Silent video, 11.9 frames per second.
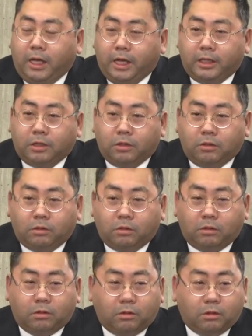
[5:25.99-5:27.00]
えっ
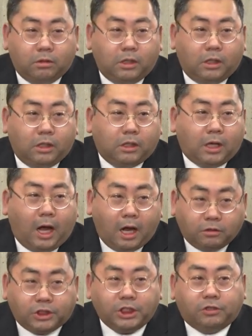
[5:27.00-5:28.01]
と
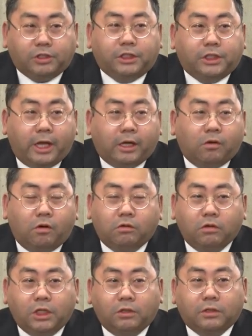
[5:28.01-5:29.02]
RC といって
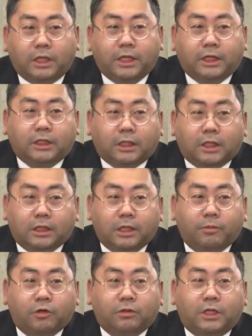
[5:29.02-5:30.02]
コンクリートでできた
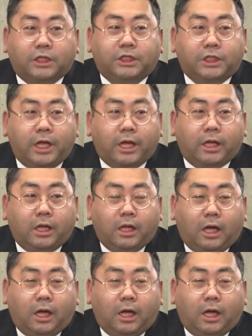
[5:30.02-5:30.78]
建物でして